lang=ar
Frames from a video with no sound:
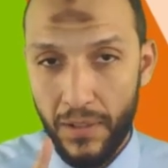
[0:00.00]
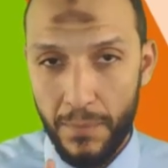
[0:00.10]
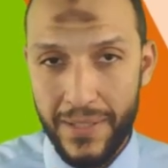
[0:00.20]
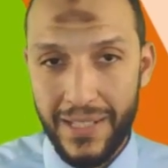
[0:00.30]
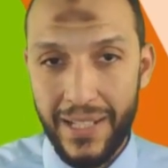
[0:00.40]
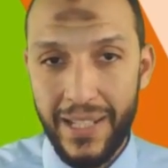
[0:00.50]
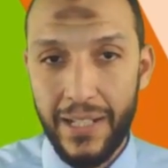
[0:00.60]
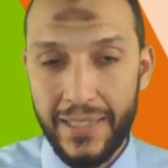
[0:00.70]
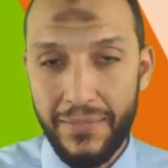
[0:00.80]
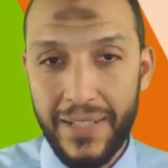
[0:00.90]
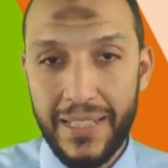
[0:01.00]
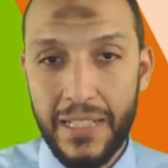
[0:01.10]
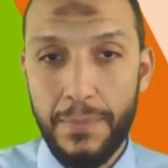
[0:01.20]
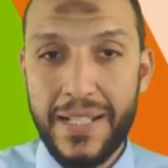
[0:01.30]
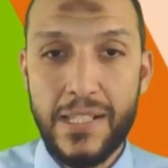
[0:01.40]
رغم ان ايه اتفقنا
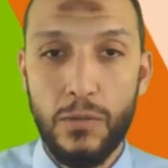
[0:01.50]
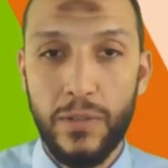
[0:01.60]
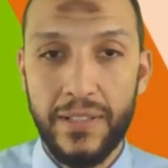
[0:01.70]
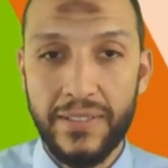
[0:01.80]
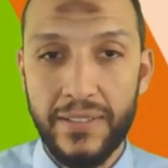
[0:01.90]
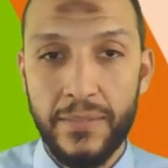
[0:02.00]
ان البيكسل هو الاصل